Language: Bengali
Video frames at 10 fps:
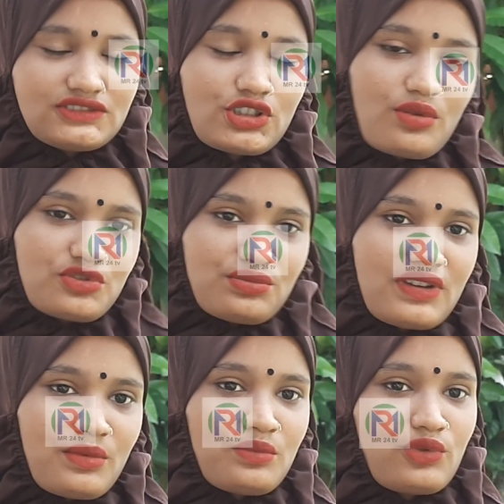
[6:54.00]
সব
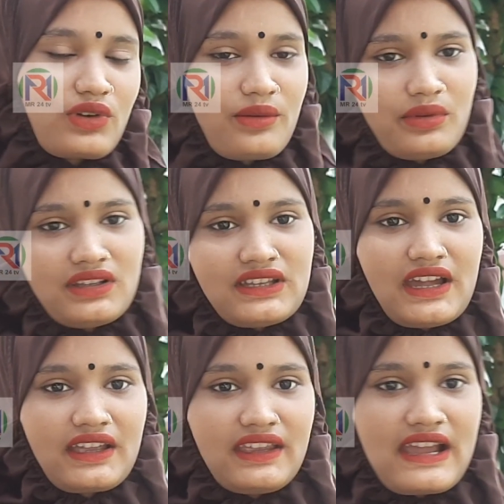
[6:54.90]
সময় আমি ভুকা পূজা
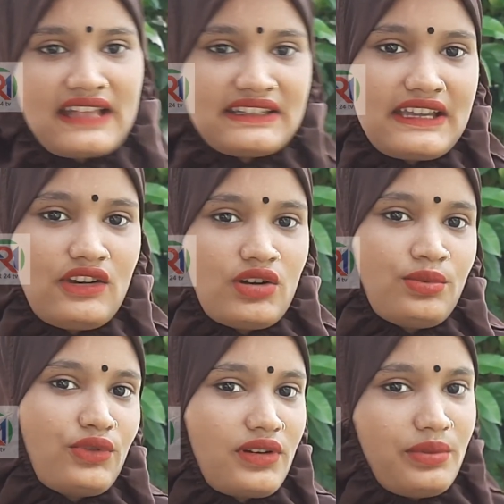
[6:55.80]
থাকি কাজে গেলেও
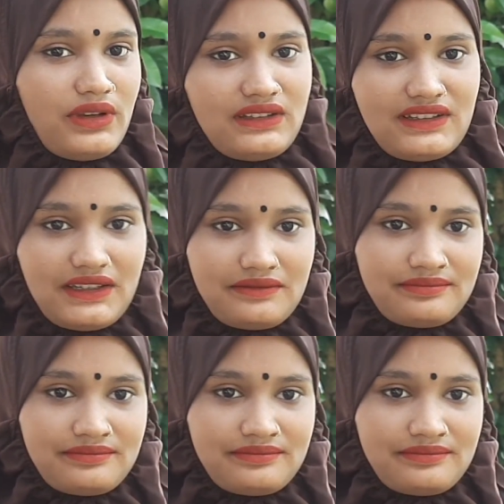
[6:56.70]
ভুকা পূজা যাই